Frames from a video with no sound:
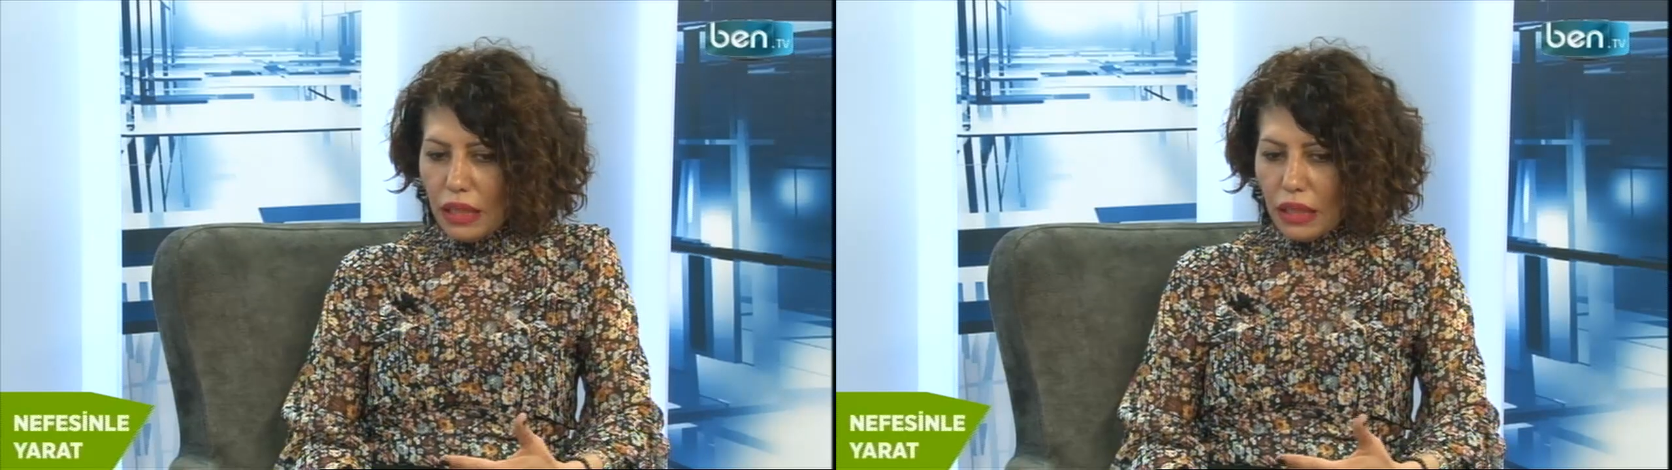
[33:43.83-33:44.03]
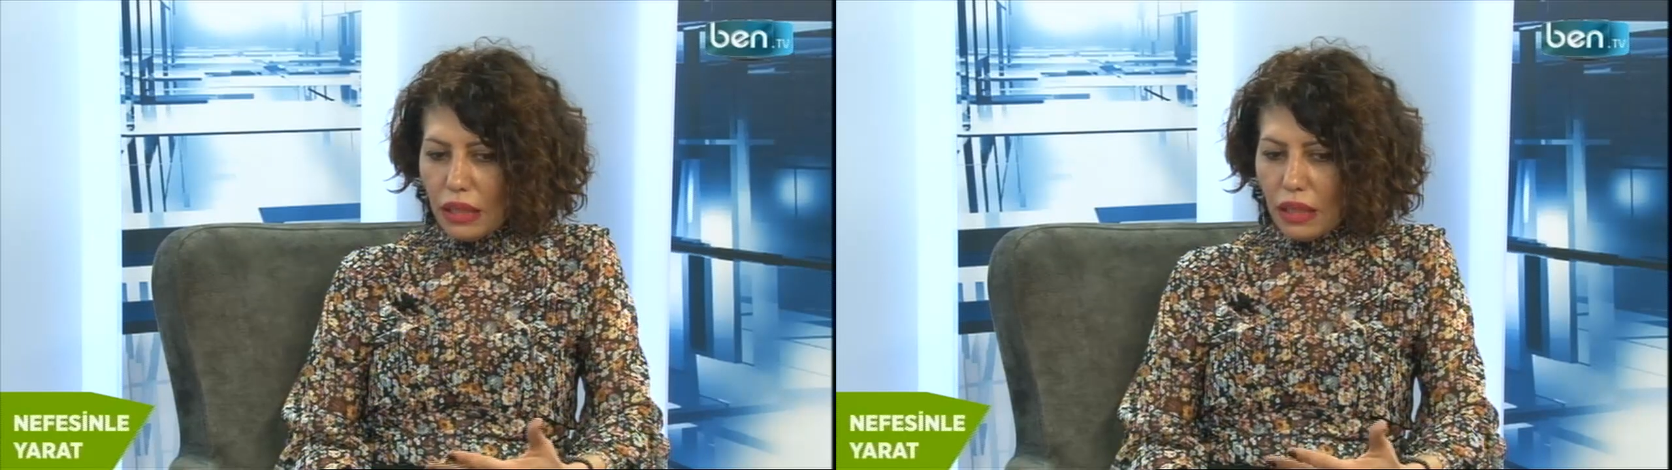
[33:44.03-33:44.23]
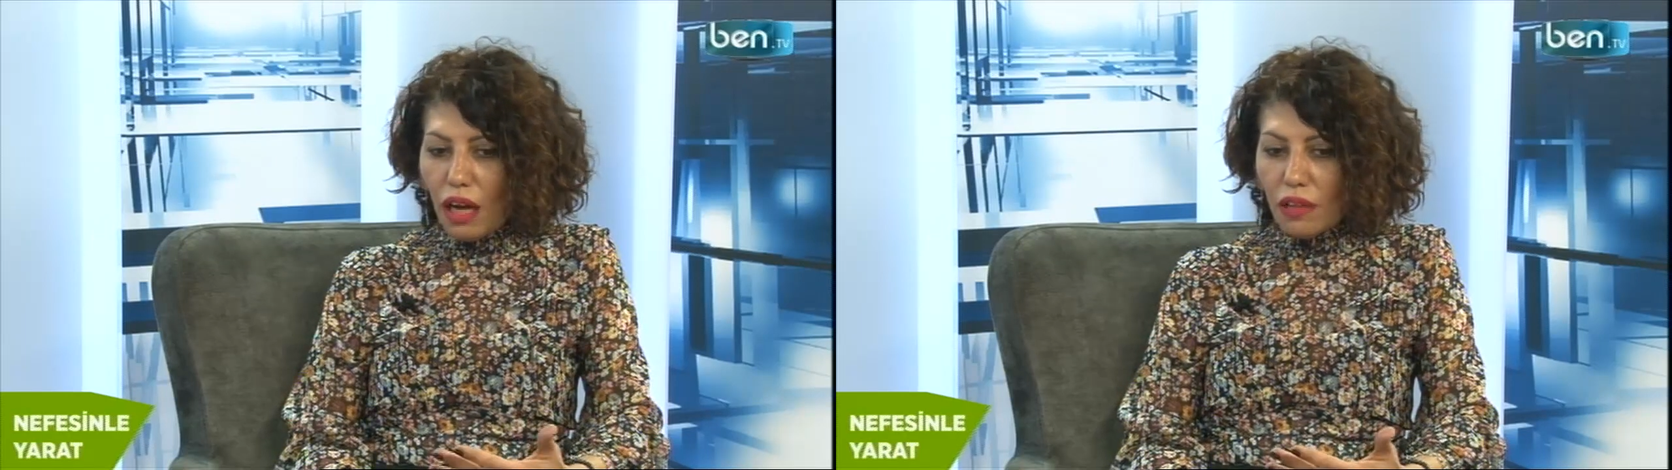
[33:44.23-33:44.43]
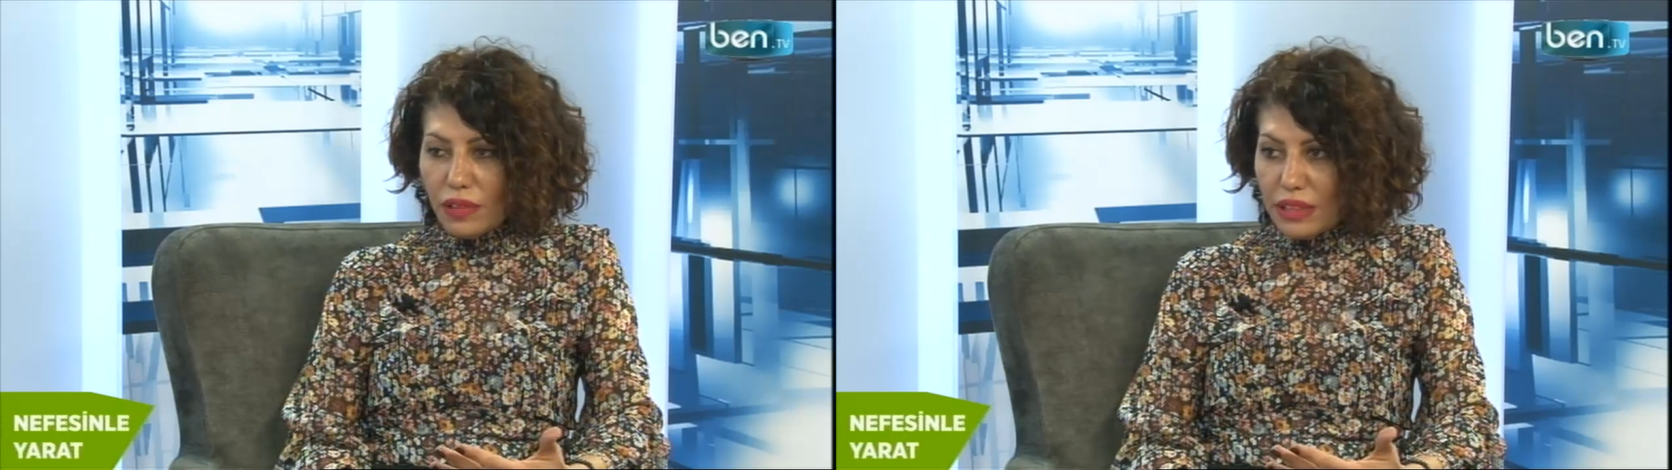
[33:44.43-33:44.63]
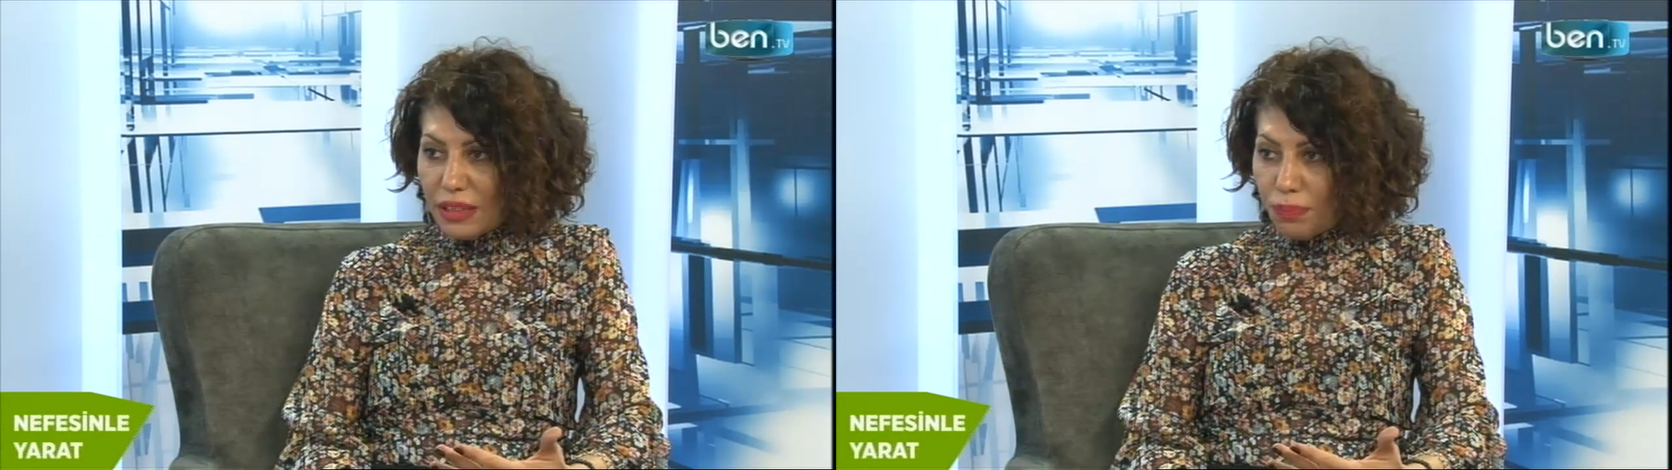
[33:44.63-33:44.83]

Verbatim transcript: E, ee, Alfa güzel. Tıp